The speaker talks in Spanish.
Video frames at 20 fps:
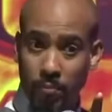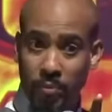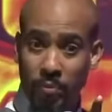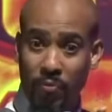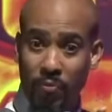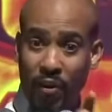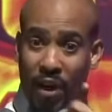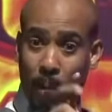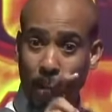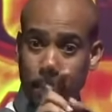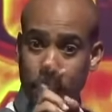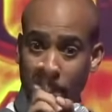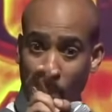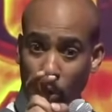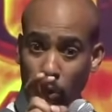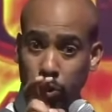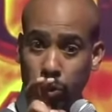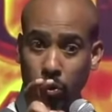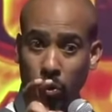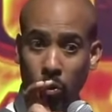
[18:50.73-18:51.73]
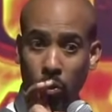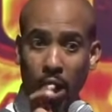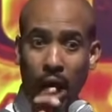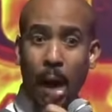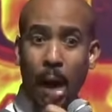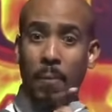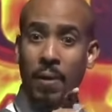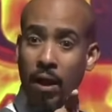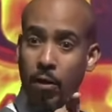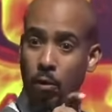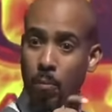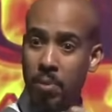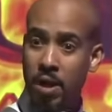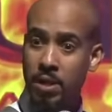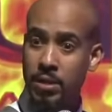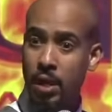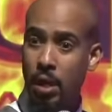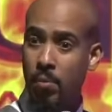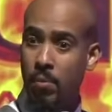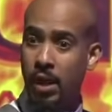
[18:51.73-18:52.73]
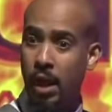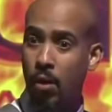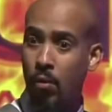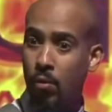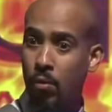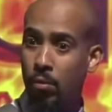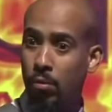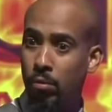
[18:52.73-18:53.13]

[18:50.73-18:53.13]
famosos hablaron bien del video.